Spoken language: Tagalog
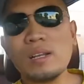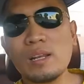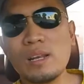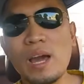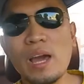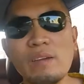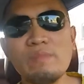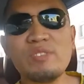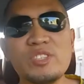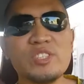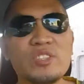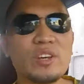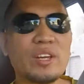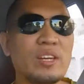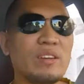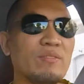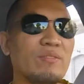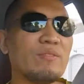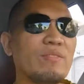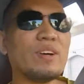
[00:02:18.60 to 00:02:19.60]
live
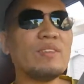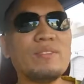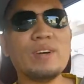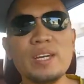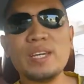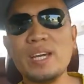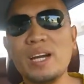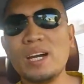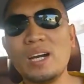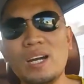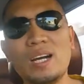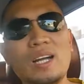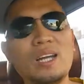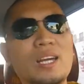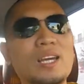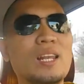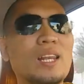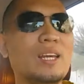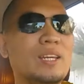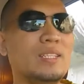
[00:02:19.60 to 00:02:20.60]
stream mamaya
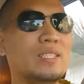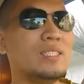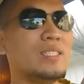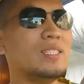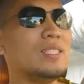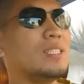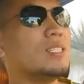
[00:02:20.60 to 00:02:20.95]
ilis